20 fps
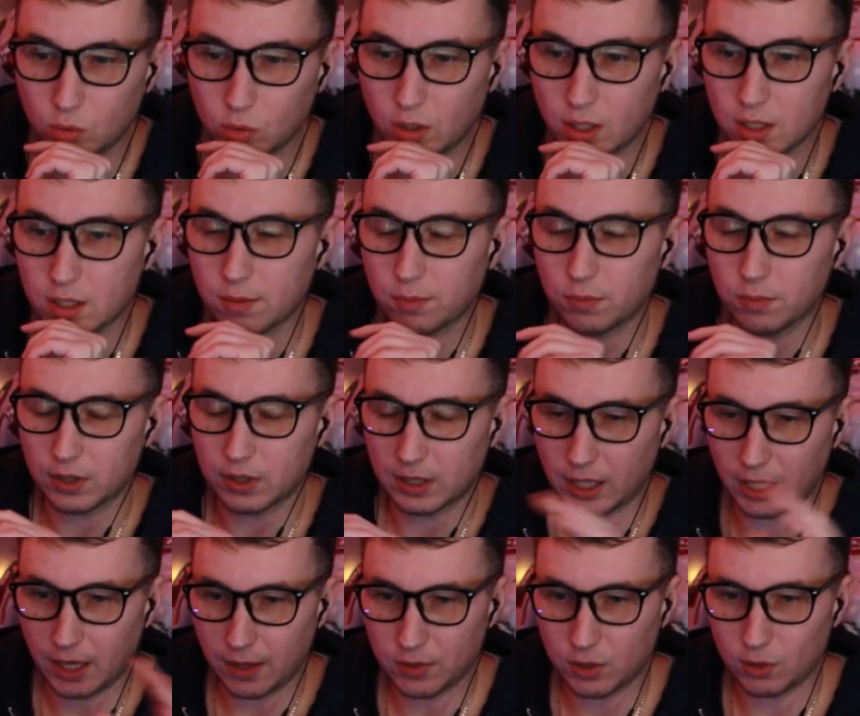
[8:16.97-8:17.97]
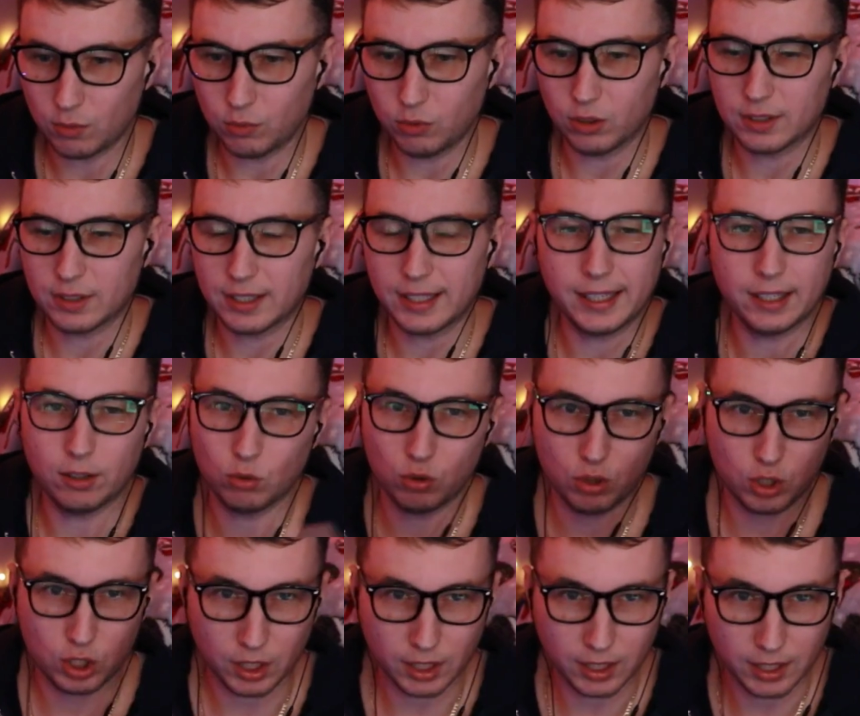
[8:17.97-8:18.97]
У нас, скорее всего, будет
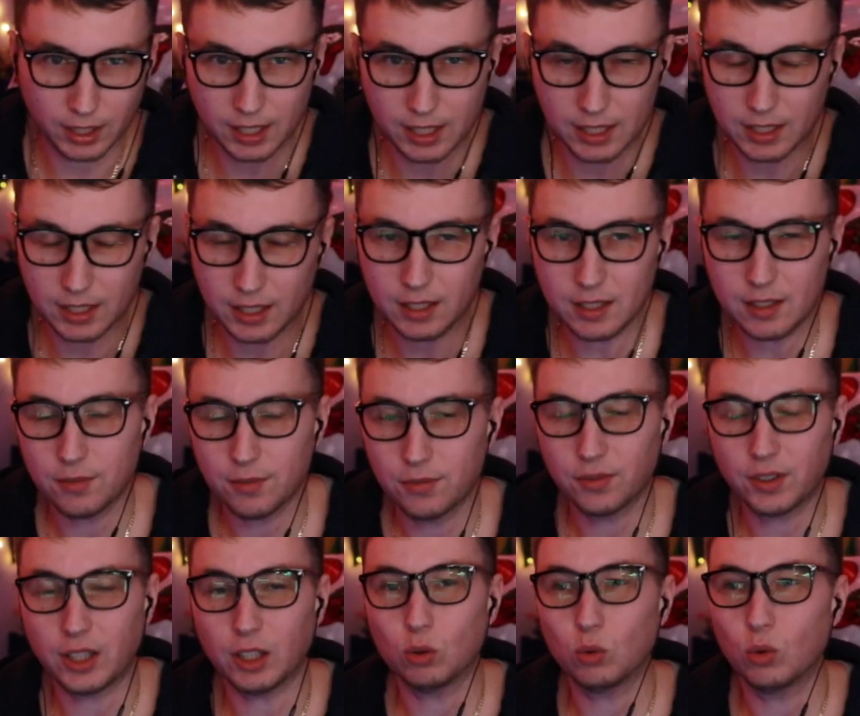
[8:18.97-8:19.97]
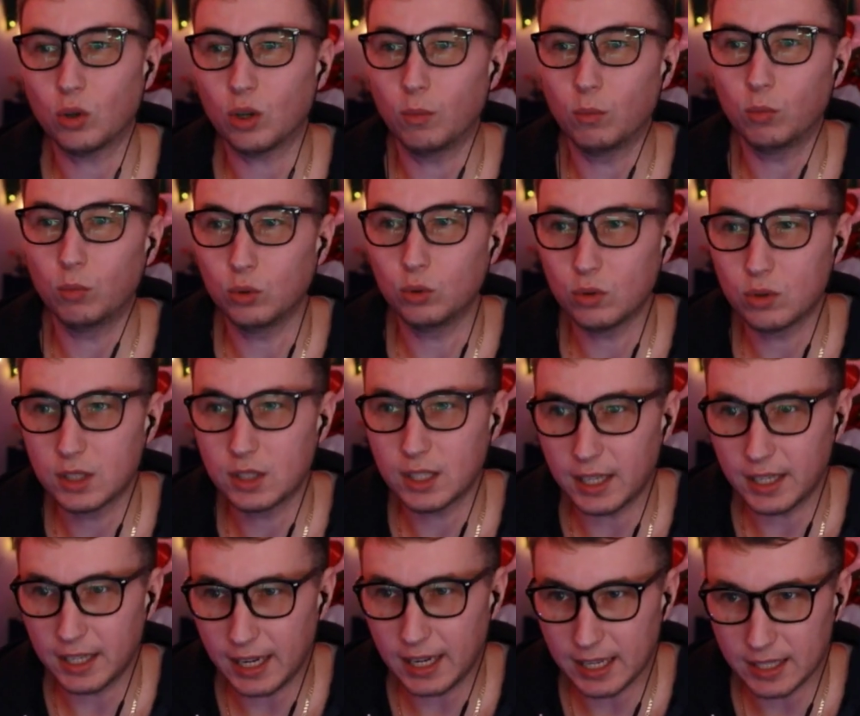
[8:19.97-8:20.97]
следующий кризис, в котором будут
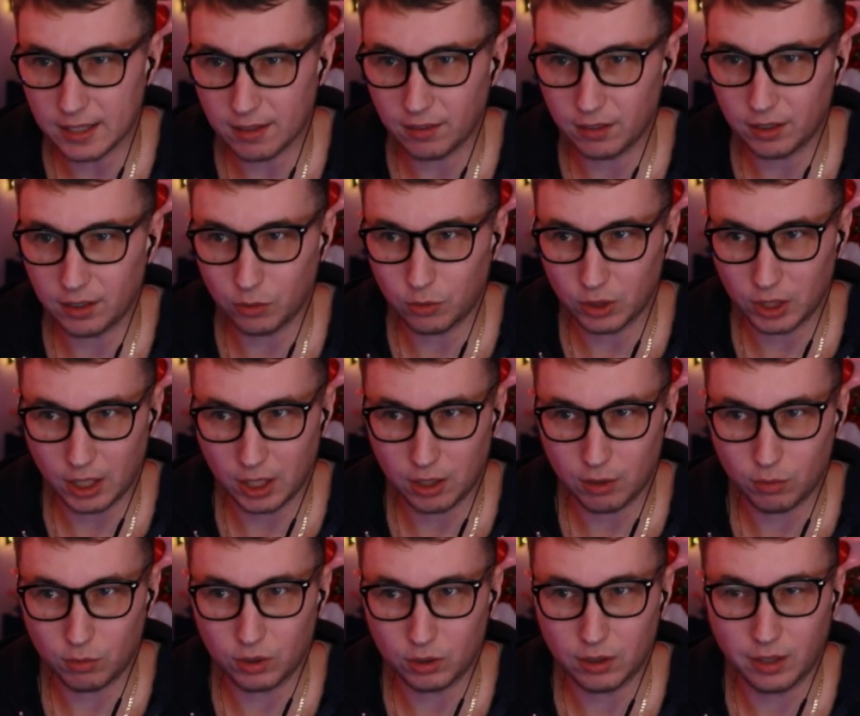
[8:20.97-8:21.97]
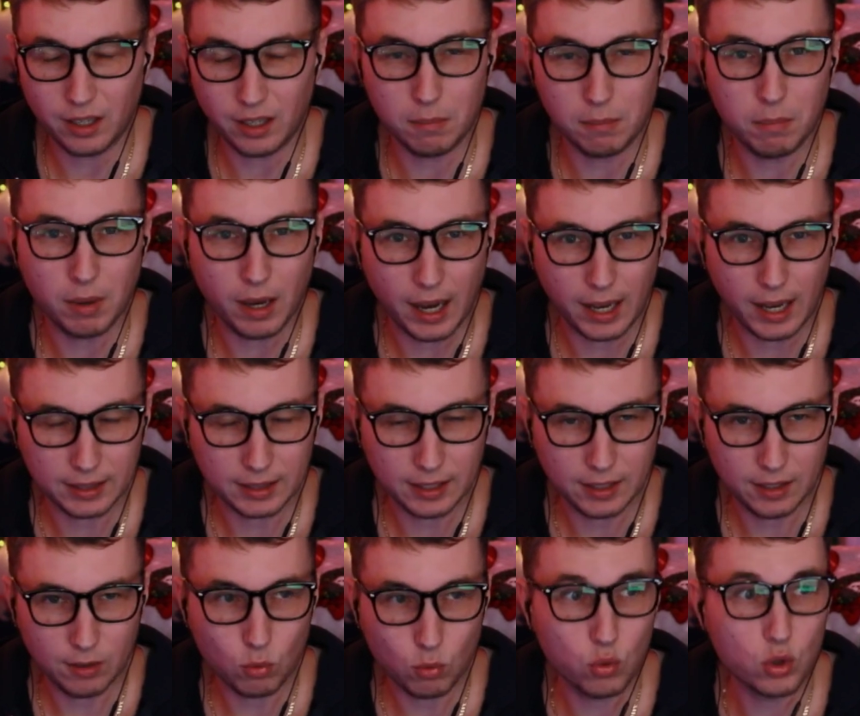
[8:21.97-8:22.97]
задействованы вот эти вот
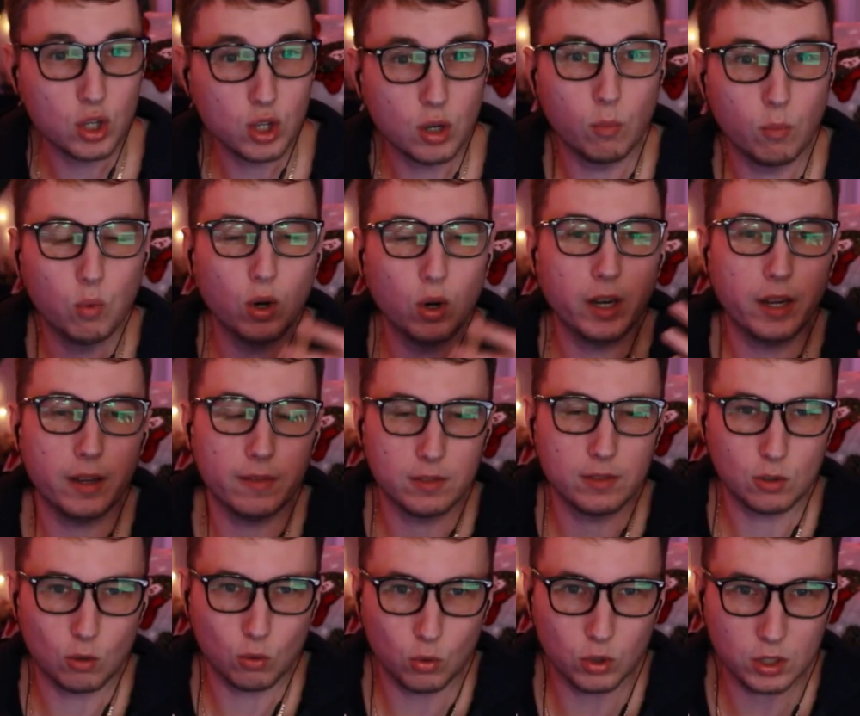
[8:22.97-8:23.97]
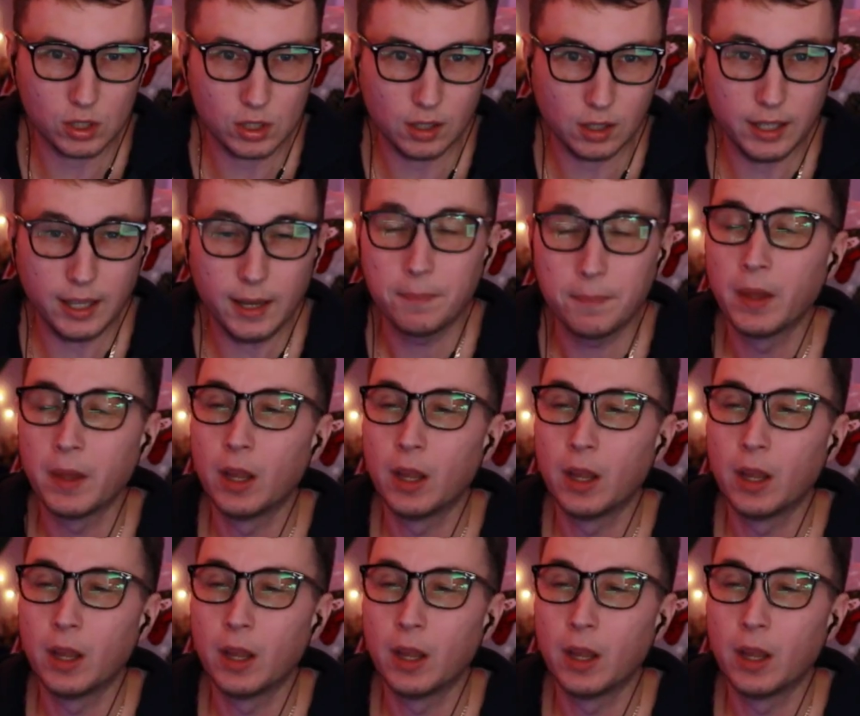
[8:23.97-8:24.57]
ребята, уже более взрослые,